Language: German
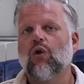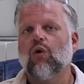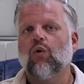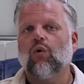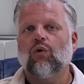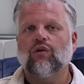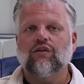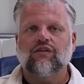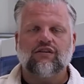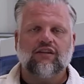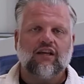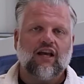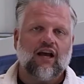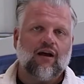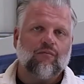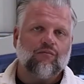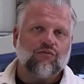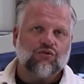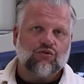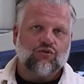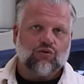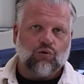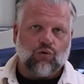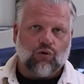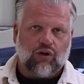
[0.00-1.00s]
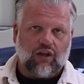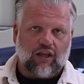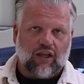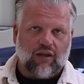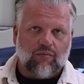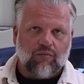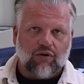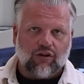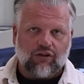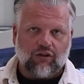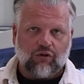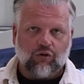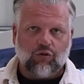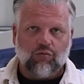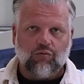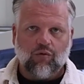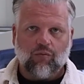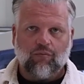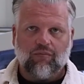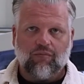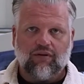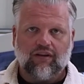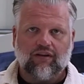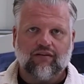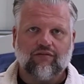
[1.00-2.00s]
und Sie haben so immer den
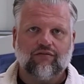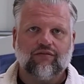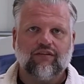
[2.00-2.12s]
Überblick,